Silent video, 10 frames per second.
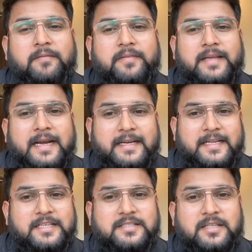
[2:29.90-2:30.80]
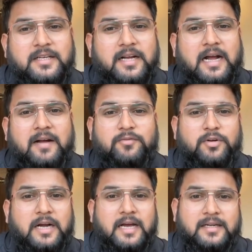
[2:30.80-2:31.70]
वेराइटीज़
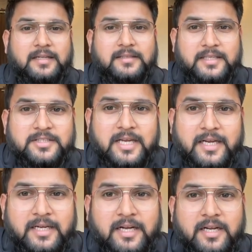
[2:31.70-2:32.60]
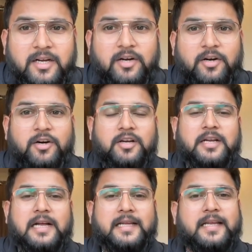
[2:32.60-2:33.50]
आपको कार का दिख जाएगा
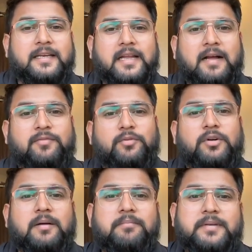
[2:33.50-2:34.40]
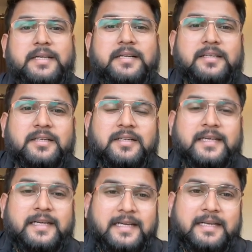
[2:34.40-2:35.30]
और अगेन आपको कम्प्लीट
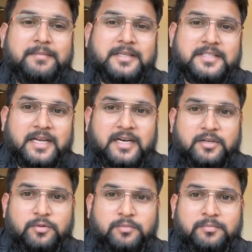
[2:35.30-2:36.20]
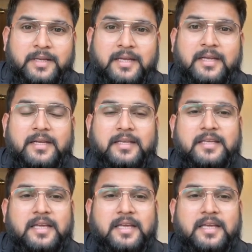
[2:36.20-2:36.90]
डिटेल मिल जाएगा रूम में कि